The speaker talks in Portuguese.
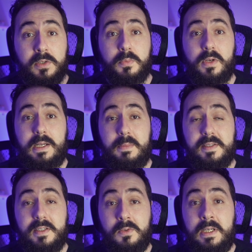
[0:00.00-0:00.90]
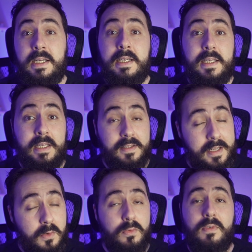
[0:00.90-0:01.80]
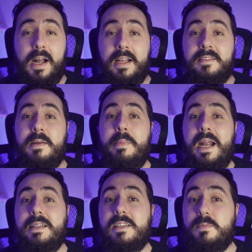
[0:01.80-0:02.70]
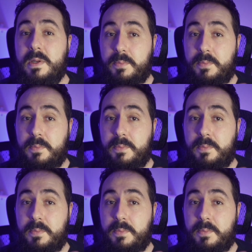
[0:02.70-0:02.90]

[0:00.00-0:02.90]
de programação e está com vagas abertas para a